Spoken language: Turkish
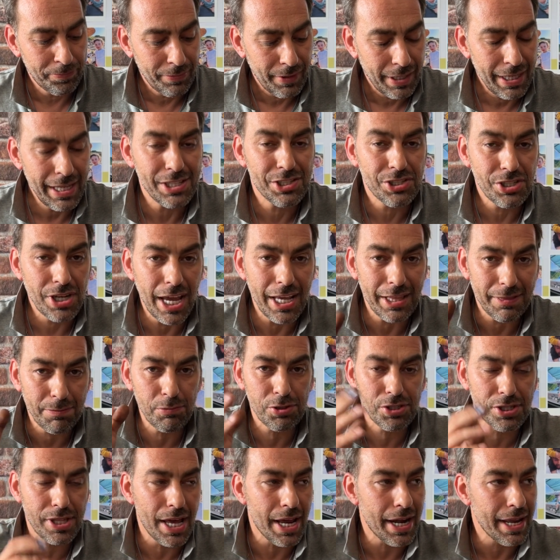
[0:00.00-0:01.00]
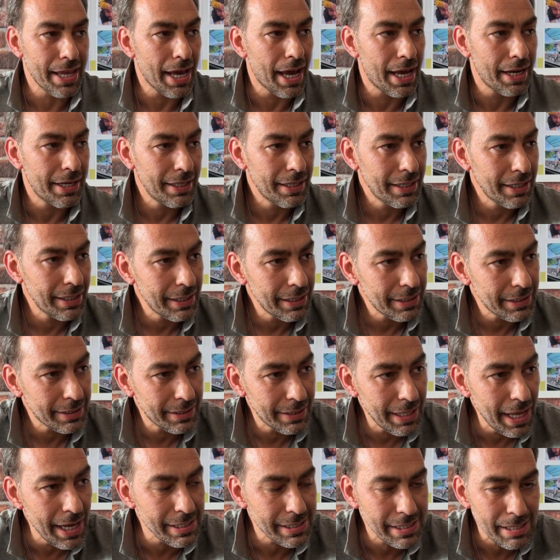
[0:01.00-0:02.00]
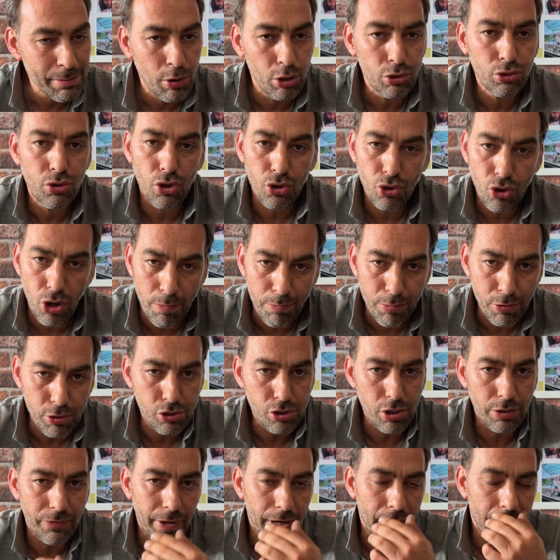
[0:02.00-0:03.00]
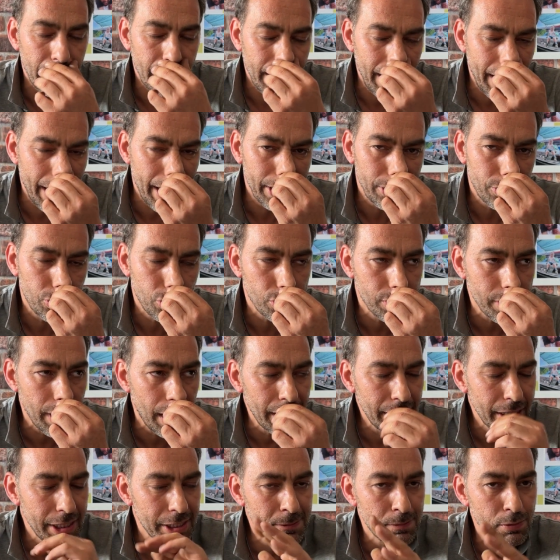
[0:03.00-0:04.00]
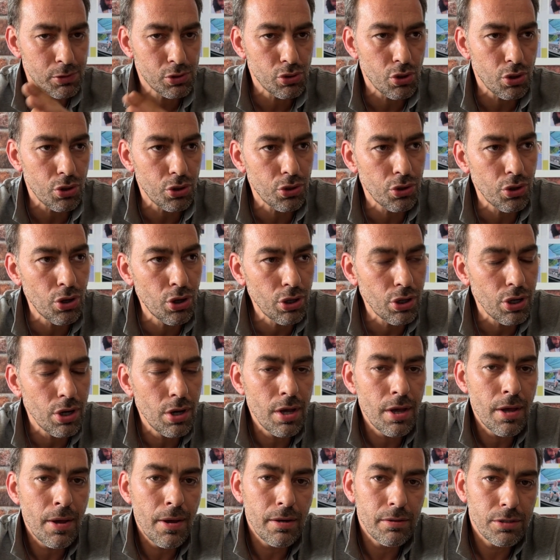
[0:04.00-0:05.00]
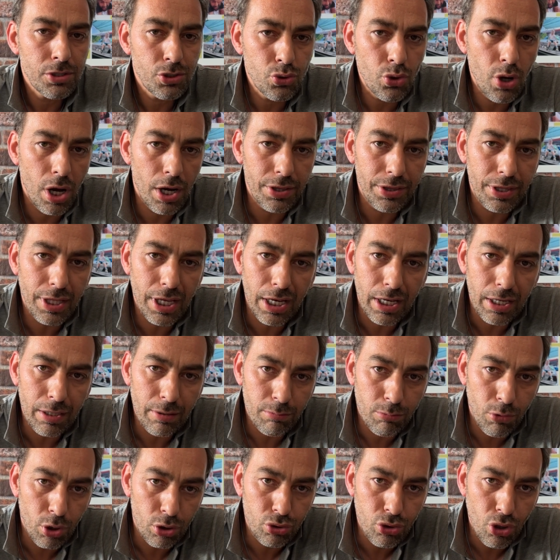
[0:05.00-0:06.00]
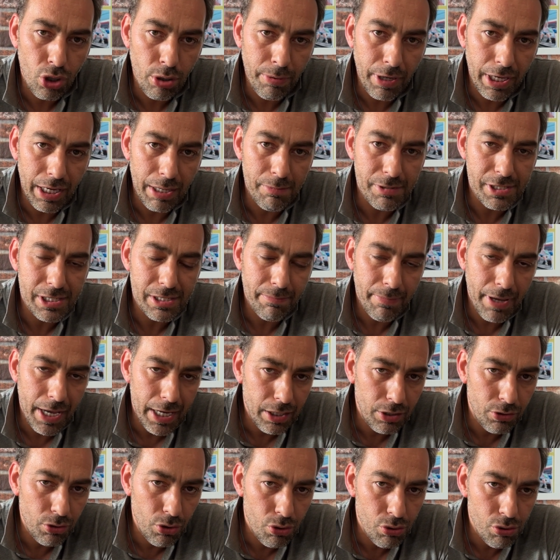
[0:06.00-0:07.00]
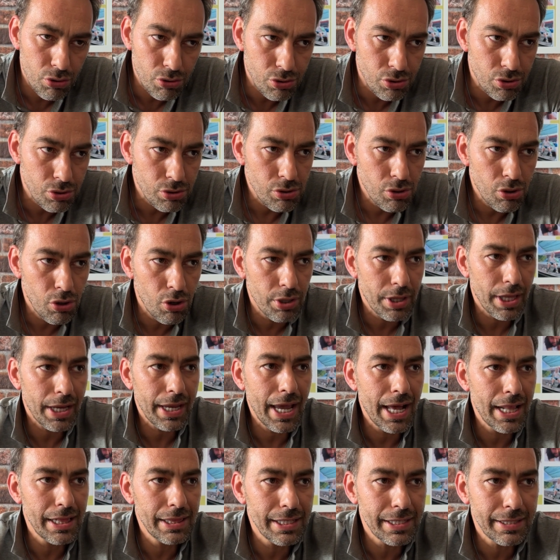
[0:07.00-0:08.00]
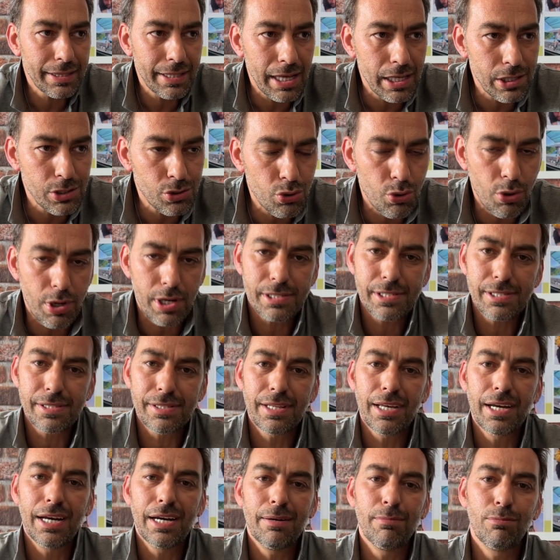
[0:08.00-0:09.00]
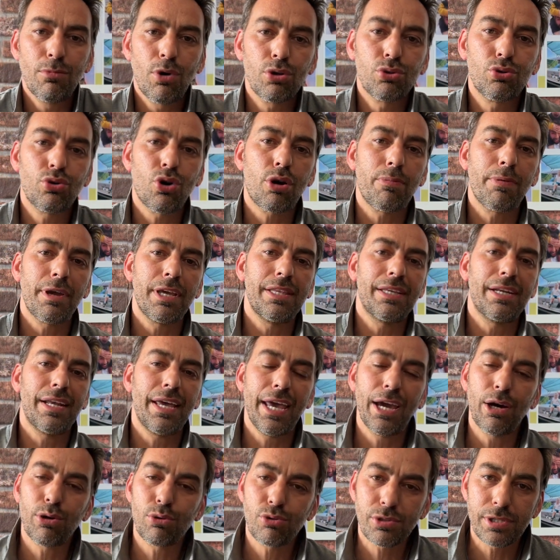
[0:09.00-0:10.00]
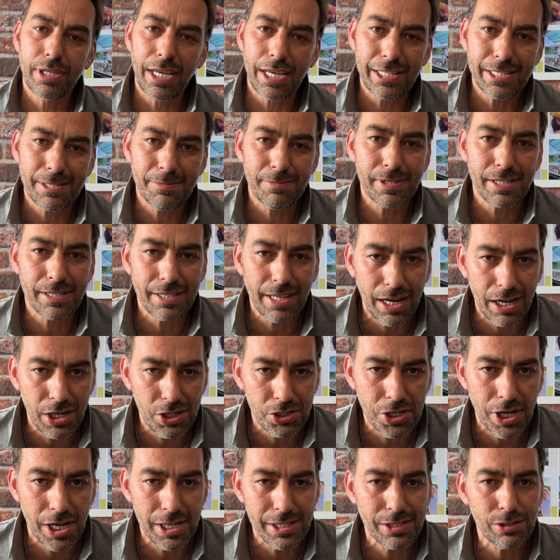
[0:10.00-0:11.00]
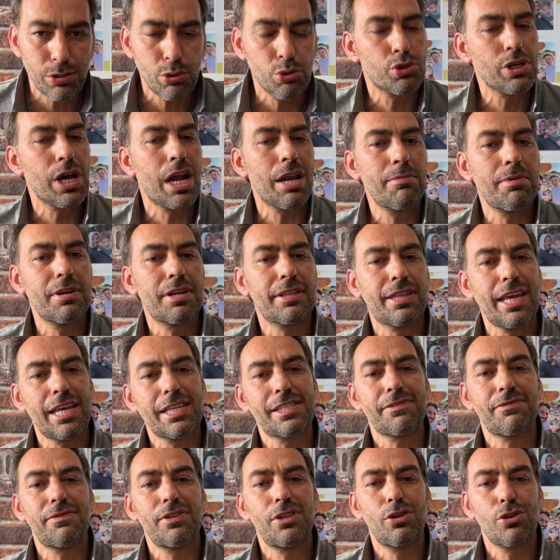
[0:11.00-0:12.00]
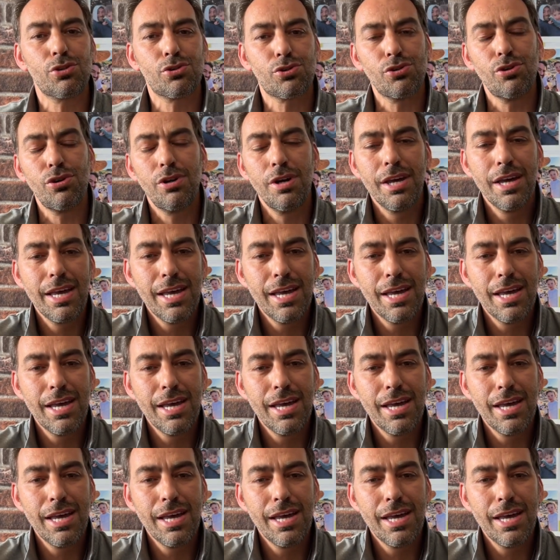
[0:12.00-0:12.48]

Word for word: İçine etmişler yani. Neyse motor kompresör falan gayet güzel. Hiçbir sorun yok. Şu anda motor beynimizi bekliyoruz. O da geldikten sonrasında motor beynine E38'imizi takacağız. Güzel bir test videosu